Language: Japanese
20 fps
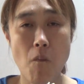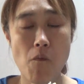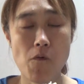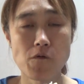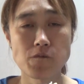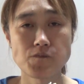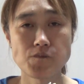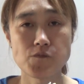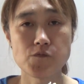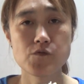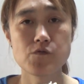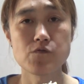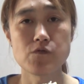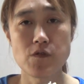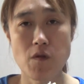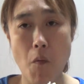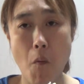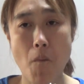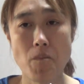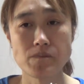もうすぐ
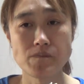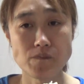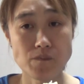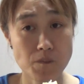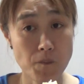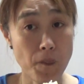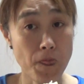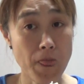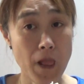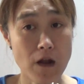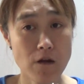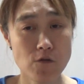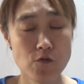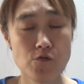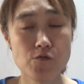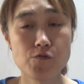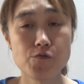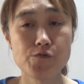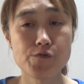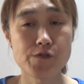に
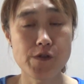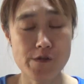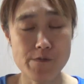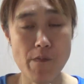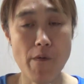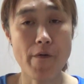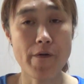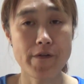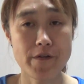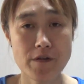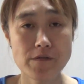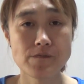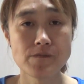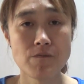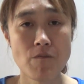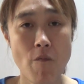吸収してしまうからね